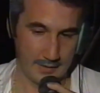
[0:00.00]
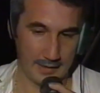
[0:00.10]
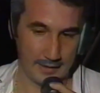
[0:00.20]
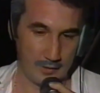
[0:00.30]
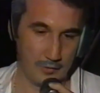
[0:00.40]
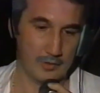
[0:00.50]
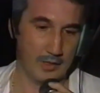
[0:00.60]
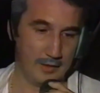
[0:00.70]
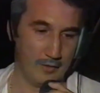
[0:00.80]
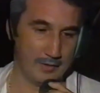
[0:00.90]
y hay que
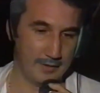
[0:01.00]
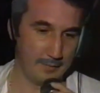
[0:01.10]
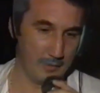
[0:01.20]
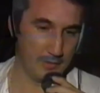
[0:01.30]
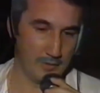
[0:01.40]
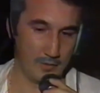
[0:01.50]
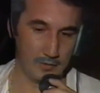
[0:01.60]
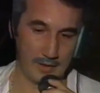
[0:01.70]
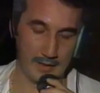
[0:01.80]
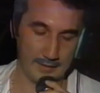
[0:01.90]
reconocerte, aunque estemos
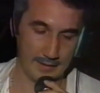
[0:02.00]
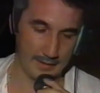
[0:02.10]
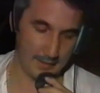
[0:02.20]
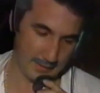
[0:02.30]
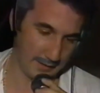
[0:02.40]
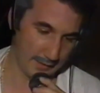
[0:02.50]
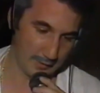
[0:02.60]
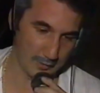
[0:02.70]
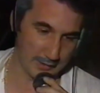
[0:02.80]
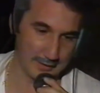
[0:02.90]
otra gente aquí, hay que
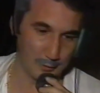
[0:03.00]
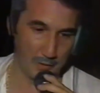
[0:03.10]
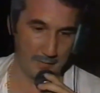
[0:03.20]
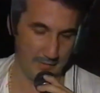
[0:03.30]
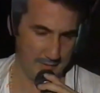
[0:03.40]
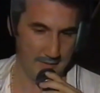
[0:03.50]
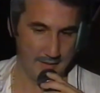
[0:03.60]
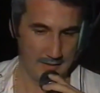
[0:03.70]
reconocerte tu labor